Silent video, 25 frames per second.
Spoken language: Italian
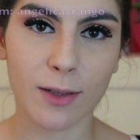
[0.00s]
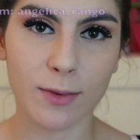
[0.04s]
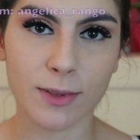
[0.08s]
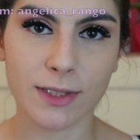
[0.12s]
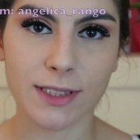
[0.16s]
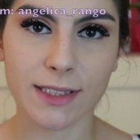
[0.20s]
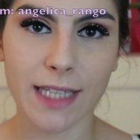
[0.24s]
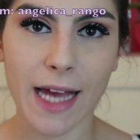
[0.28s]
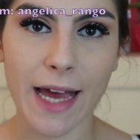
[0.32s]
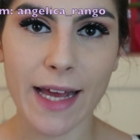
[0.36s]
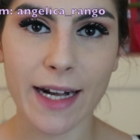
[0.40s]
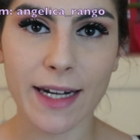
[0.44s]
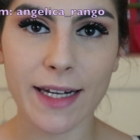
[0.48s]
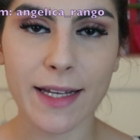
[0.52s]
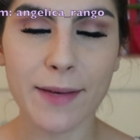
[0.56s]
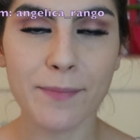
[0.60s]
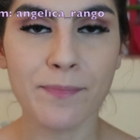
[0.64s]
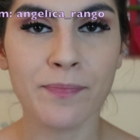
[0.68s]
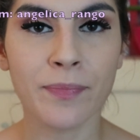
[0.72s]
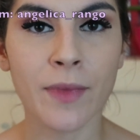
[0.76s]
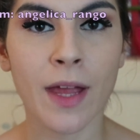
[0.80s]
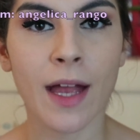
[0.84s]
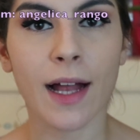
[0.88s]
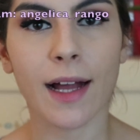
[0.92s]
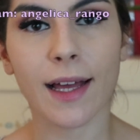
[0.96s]

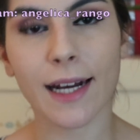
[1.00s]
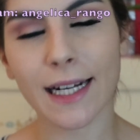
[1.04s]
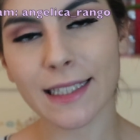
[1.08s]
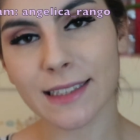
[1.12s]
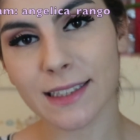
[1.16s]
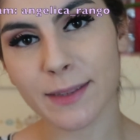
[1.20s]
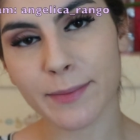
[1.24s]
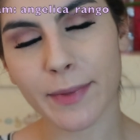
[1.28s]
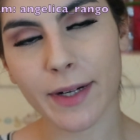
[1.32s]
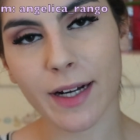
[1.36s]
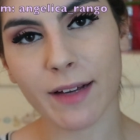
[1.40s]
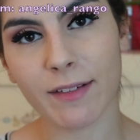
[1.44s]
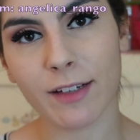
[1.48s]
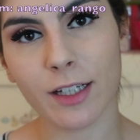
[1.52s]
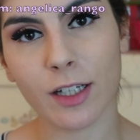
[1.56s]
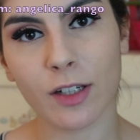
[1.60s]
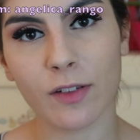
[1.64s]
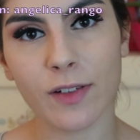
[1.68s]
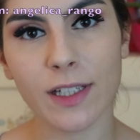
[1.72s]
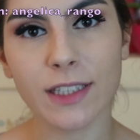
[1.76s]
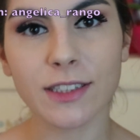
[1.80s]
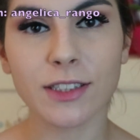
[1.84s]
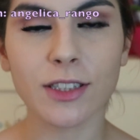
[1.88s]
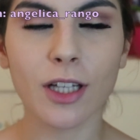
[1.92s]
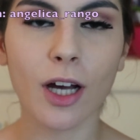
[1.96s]
acquistarli grazie per
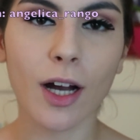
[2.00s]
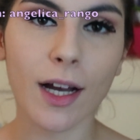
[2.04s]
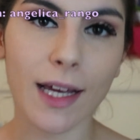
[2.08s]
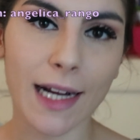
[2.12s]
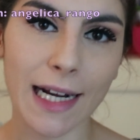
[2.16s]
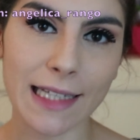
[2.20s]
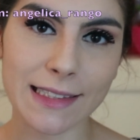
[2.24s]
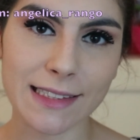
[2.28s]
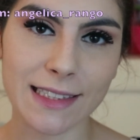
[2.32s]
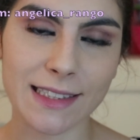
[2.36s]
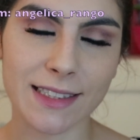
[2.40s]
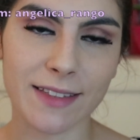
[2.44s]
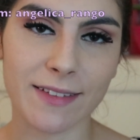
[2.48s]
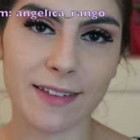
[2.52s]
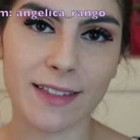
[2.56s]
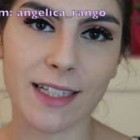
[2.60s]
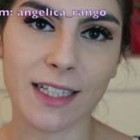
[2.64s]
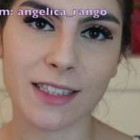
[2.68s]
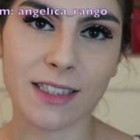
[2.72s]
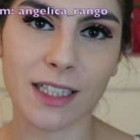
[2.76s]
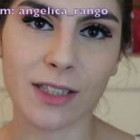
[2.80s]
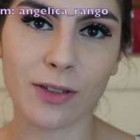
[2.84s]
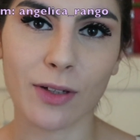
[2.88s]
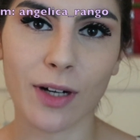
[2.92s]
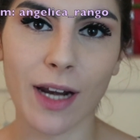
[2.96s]
averlo visto grazie se avete
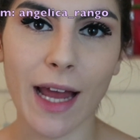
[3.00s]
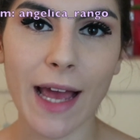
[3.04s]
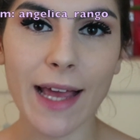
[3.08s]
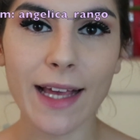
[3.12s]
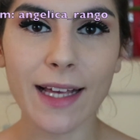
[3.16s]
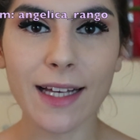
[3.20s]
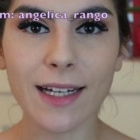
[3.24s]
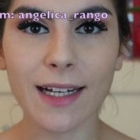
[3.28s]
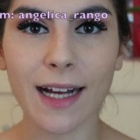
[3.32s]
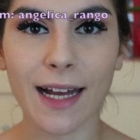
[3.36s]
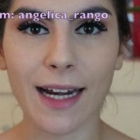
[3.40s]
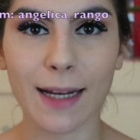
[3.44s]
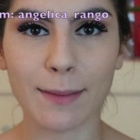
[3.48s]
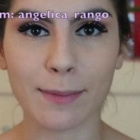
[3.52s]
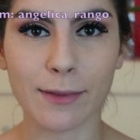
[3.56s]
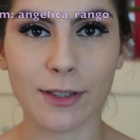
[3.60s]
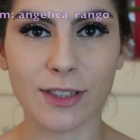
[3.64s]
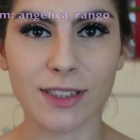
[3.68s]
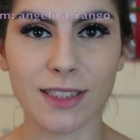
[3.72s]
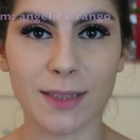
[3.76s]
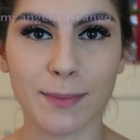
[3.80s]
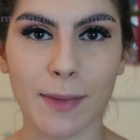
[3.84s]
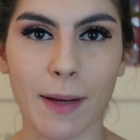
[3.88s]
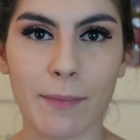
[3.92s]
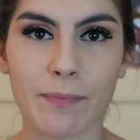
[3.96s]
lasciato un like alla
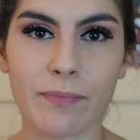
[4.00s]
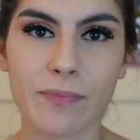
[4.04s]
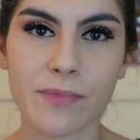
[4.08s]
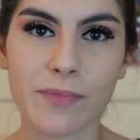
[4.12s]
prossima